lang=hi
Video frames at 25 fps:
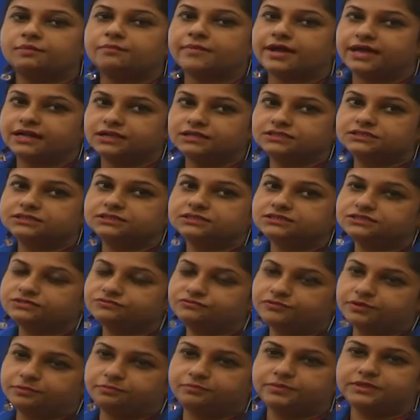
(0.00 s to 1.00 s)

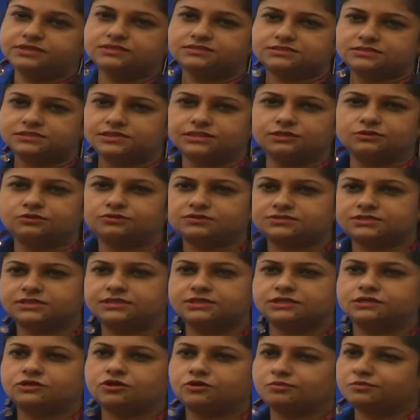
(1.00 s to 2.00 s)
मैनेजर्स वी पी सी ओज
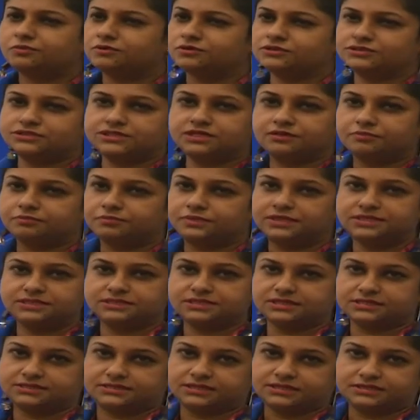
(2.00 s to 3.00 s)
इन टॉप नॉच
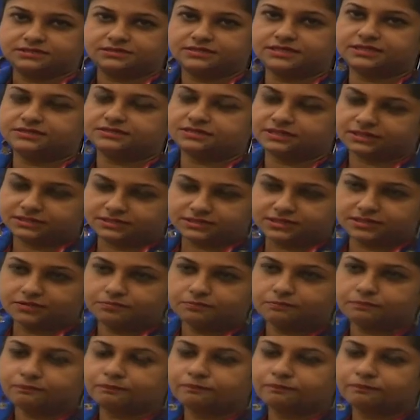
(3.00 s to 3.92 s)
कंपनीज एक्सेट्रा एक्सेट्रा